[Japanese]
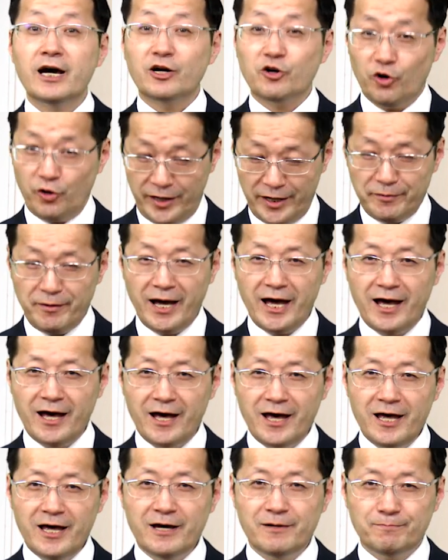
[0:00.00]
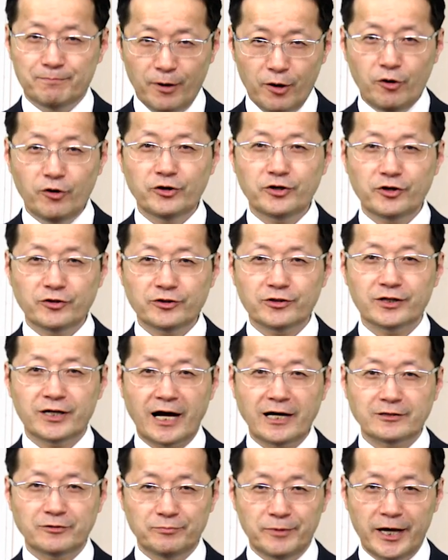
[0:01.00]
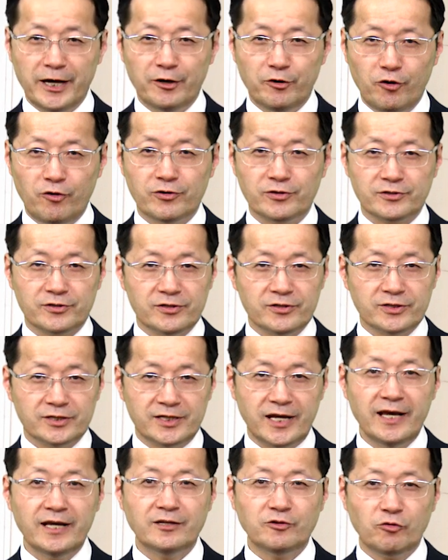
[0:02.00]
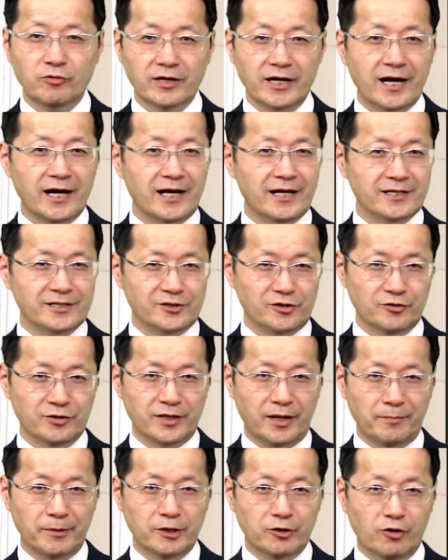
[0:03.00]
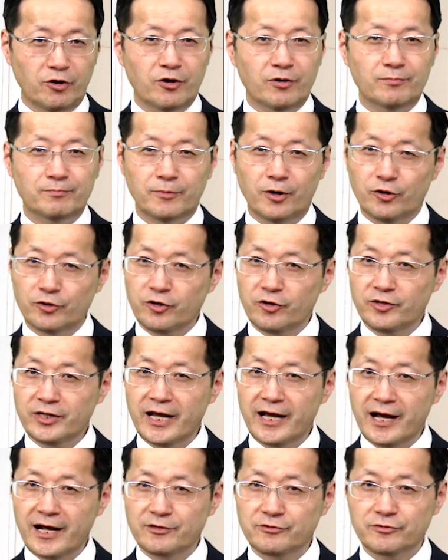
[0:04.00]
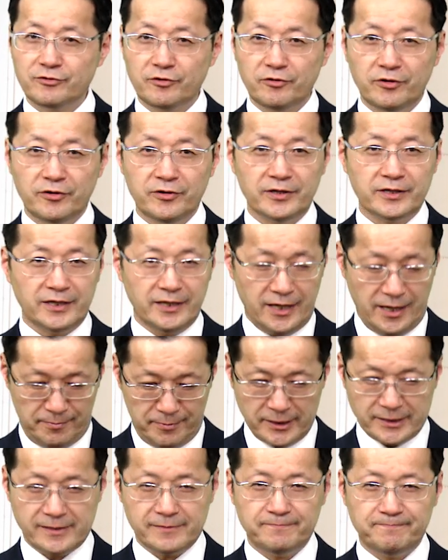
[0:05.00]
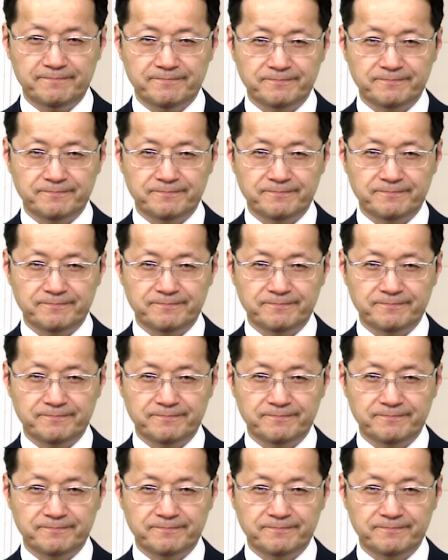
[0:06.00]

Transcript: これは暴力革命を正当化するためのものであると言えます。